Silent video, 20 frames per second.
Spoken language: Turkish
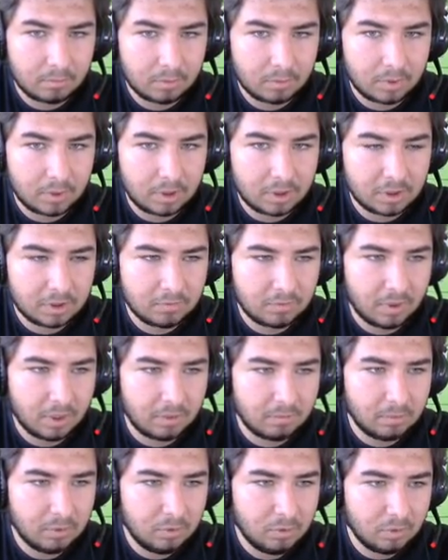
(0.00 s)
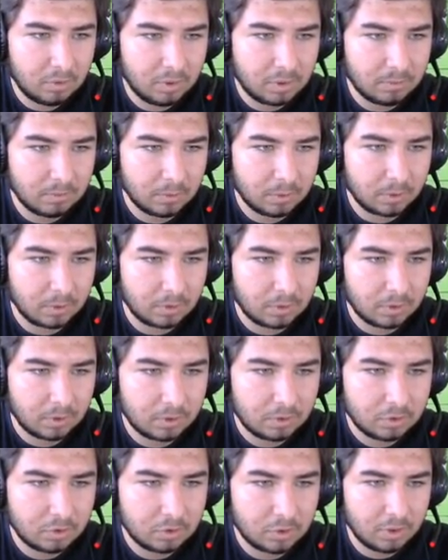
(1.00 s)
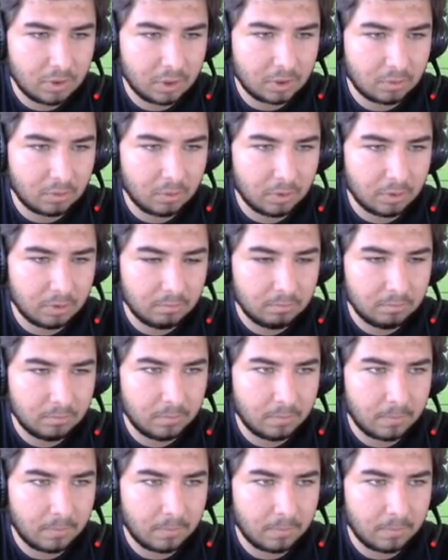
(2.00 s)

Bundan iş var mı? Yok gibi görünüyor. Şöyle koydum.